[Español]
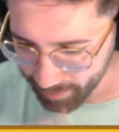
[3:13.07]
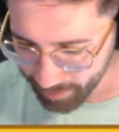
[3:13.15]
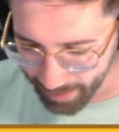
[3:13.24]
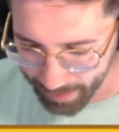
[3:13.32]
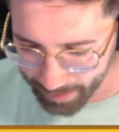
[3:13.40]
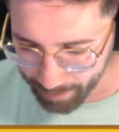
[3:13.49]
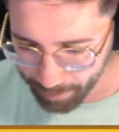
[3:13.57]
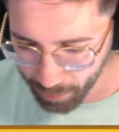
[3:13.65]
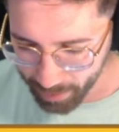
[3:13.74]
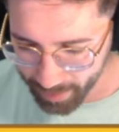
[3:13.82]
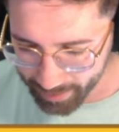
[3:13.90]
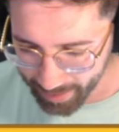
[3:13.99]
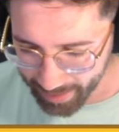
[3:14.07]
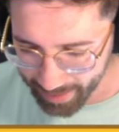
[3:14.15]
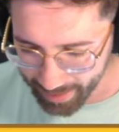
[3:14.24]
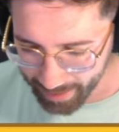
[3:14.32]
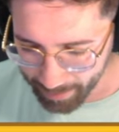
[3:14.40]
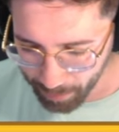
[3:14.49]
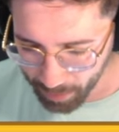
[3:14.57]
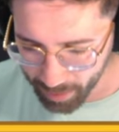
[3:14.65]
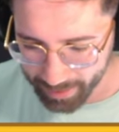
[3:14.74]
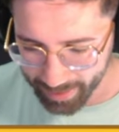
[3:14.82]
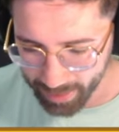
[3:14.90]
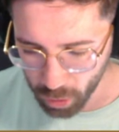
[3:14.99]
Es decir, ¿por qué están en, ¿por qué
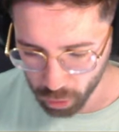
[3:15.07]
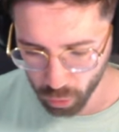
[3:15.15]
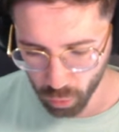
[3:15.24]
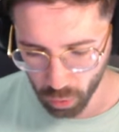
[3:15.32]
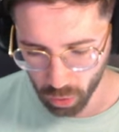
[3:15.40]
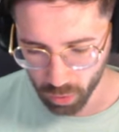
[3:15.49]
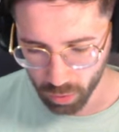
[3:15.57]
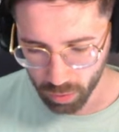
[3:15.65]
están en oscuro?